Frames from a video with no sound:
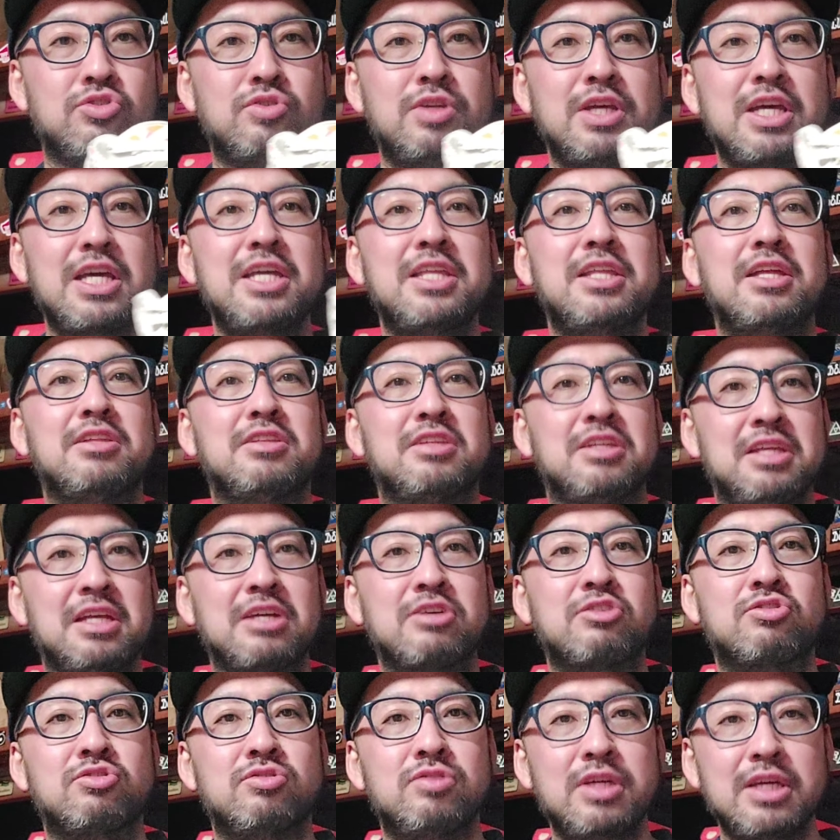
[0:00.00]
グレーなんで
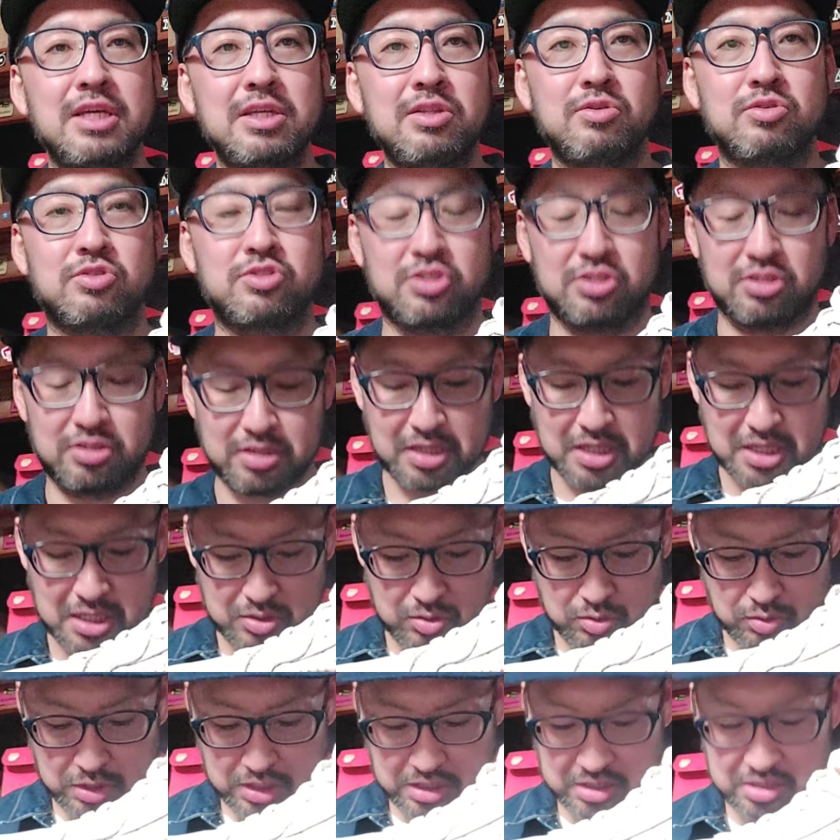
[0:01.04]
ね、グレーの
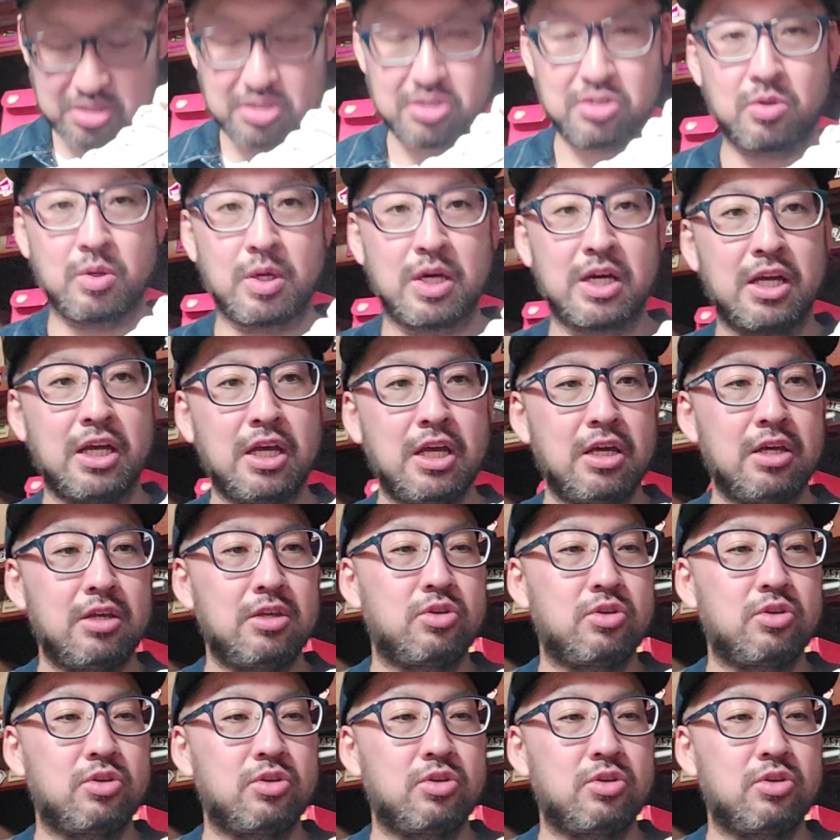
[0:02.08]
スエードなんつうのは、